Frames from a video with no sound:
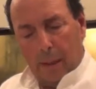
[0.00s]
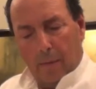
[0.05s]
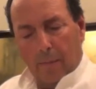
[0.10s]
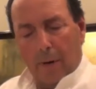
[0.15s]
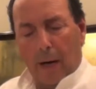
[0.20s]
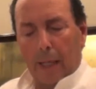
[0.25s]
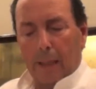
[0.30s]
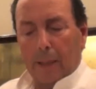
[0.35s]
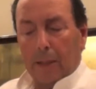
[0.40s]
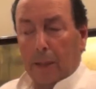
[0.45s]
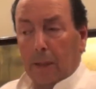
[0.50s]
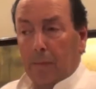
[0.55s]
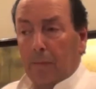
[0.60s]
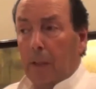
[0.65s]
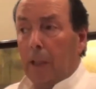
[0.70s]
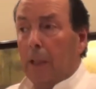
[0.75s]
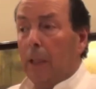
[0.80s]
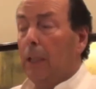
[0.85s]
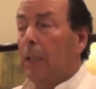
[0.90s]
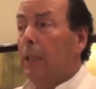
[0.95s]
I vari
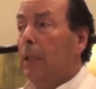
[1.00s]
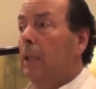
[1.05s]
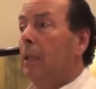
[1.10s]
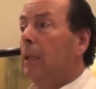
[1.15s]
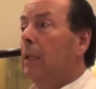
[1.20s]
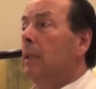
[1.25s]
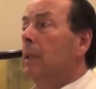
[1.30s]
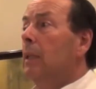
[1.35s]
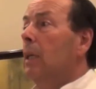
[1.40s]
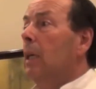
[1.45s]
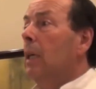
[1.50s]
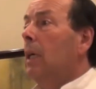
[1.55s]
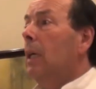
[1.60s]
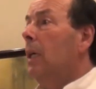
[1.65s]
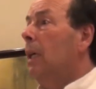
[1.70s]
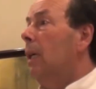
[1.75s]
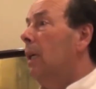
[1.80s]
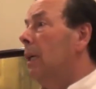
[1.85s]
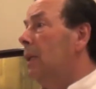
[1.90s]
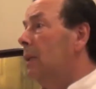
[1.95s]
civili,
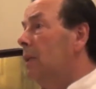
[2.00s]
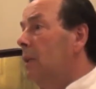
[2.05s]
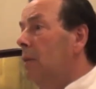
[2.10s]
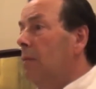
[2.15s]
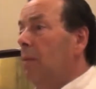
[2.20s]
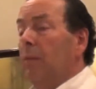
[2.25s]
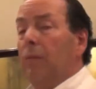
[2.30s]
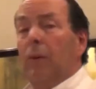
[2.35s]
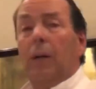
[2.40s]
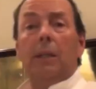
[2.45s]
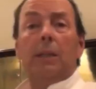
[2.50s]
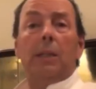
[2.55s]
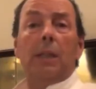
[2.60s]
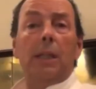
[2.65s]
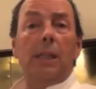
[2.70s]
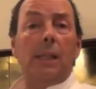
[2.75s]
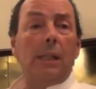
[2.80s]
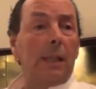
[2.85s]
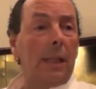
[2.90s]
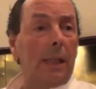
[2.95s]
eh, il civile
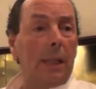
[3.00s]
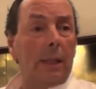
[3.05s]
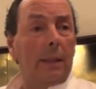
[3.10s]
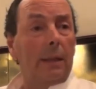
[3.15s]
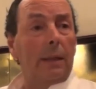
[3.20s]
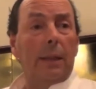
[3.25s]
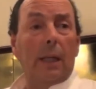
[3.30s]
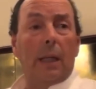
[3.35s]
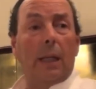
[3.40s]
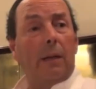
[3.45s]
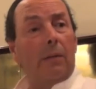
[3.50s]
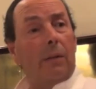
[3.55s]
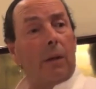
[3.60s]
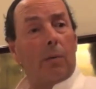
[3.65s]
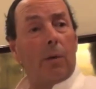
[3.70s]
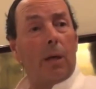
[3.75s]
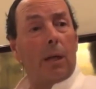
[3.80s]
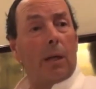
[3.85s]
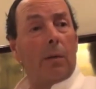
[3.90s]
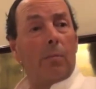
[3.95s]
francese deriva in
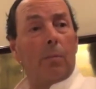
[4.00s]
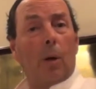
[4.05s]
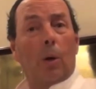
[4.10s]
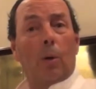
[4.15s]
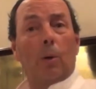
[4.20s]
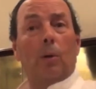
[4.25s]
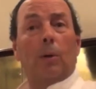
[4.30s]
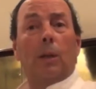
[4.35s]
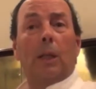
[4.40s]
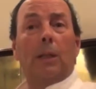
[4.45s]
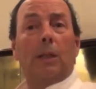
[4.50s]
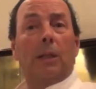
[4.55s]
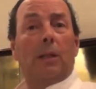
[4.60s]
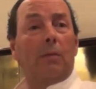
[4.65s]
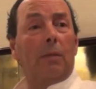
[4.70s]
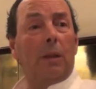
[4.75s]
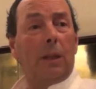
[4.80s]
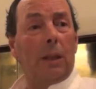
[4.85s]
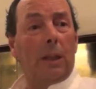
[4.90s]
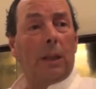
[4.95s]
qualche modo dai
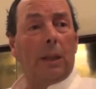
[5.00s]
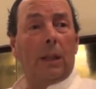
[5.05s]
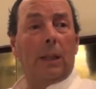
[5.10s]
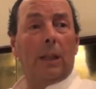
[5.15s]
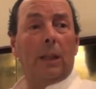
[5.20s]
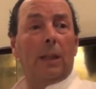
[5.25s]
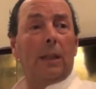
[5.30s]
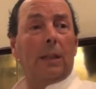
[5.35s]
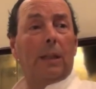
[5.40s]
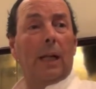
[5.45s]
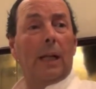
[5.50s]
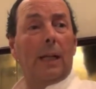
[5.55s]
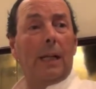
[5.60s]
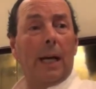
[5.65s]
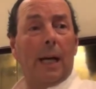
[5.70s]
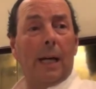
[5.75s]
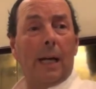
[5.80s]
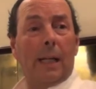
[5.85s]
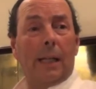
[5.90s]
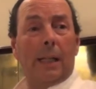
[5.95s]
civili
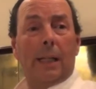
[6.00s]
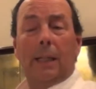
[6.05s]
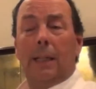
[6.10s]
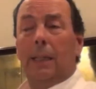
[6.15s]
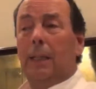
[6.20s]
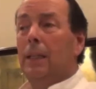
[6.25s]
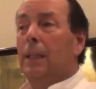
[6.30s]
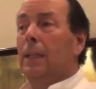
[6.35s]
italiani